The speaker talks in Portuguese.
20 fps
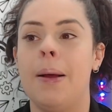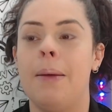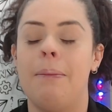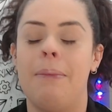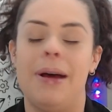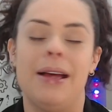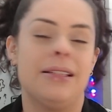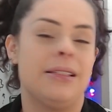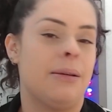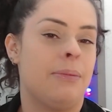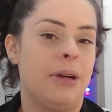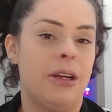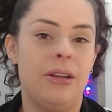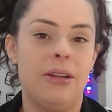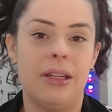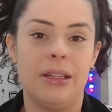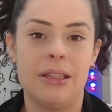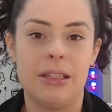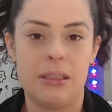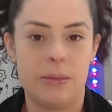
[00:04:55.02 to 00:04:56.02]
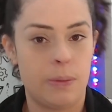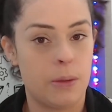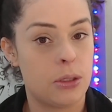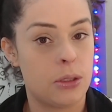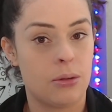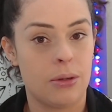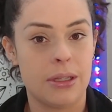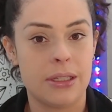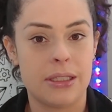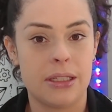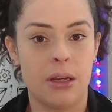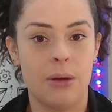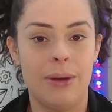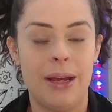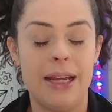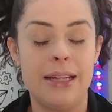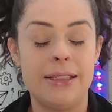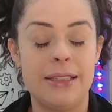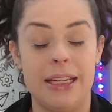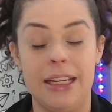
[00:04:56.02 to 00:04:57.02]
Mas a maioria das pessoas não
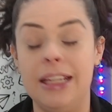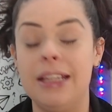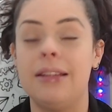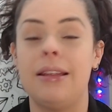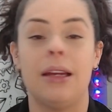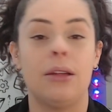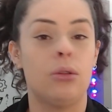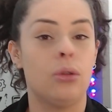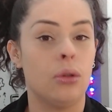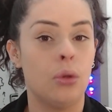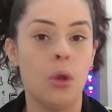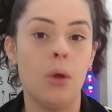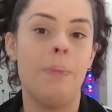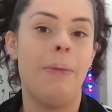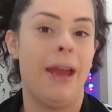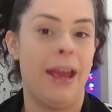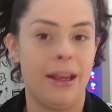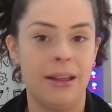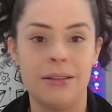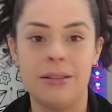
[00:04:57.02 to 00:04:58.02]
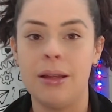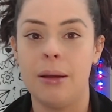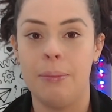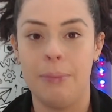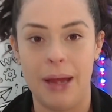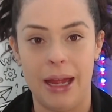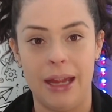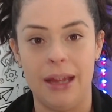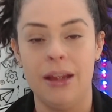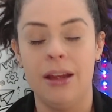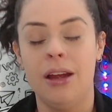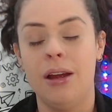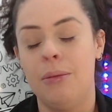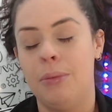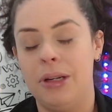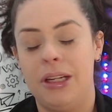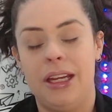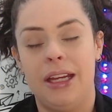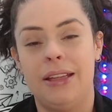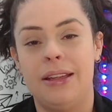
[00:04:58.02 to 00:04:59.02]
é assim. E tá tudo bem também,
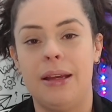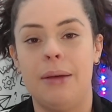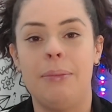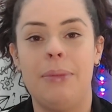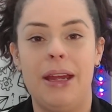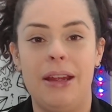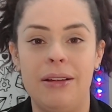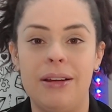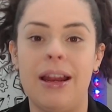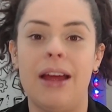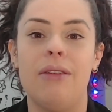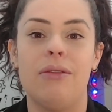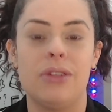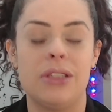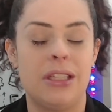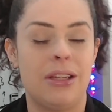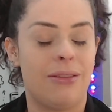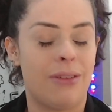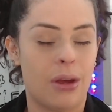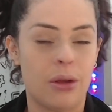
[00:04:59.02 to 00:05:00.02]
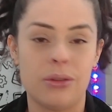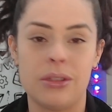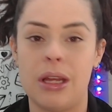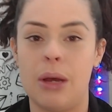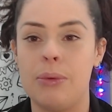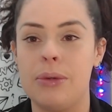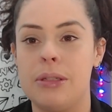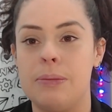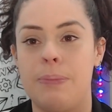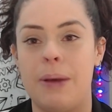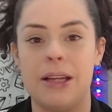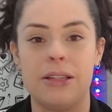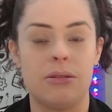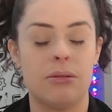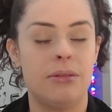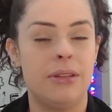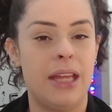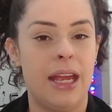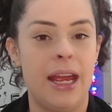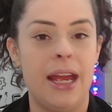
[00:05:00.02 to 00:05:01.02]
porque também, né, você vai usar o
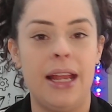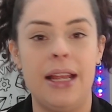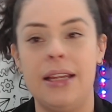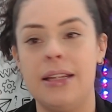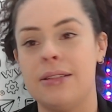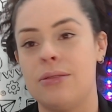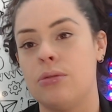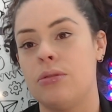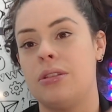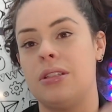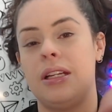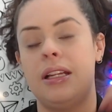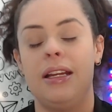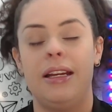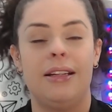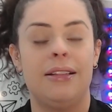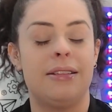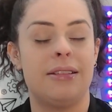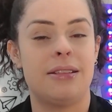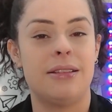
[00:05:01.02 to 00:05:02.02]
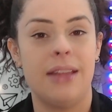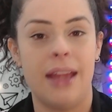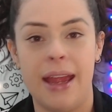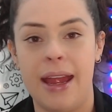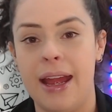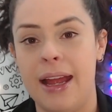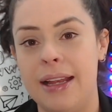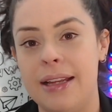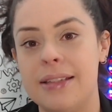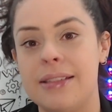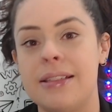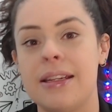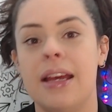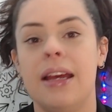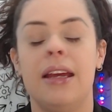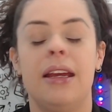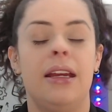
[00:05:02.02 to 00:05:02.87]
espaço deles, os clientes deles.